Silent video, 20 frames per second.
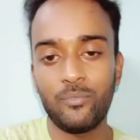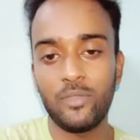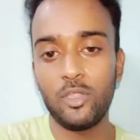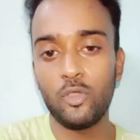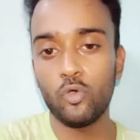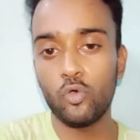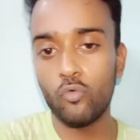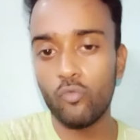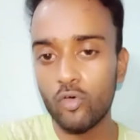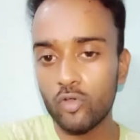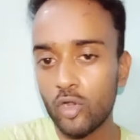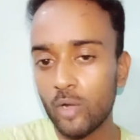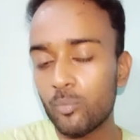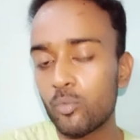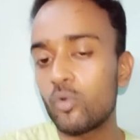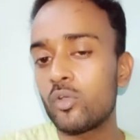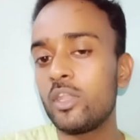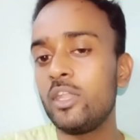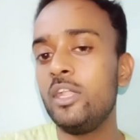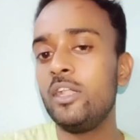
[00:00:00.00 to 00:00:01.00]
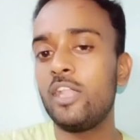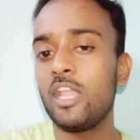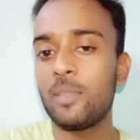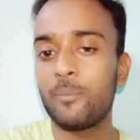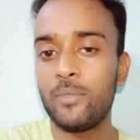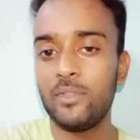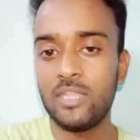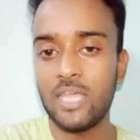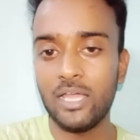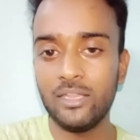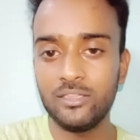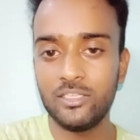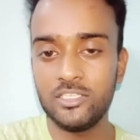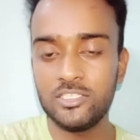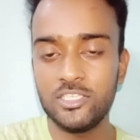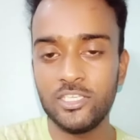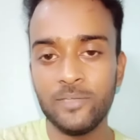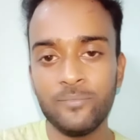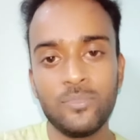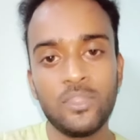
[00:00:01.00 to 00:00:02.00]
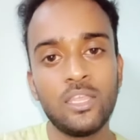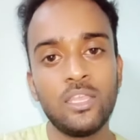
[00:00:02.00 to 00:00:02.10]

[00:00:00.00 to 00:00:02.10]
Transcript: अपने ओवरऑल प्रोटीन इंटेक पे ध्यान दीजिए